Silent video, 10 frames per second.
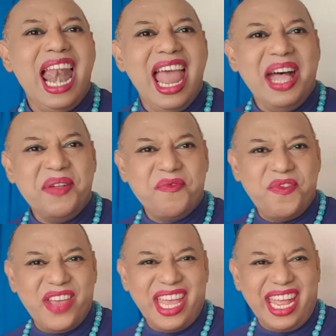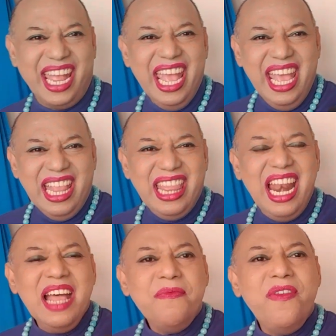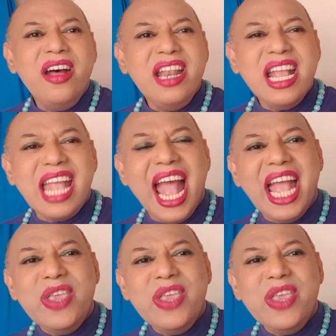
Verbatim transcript: Lover The Lover นะคะ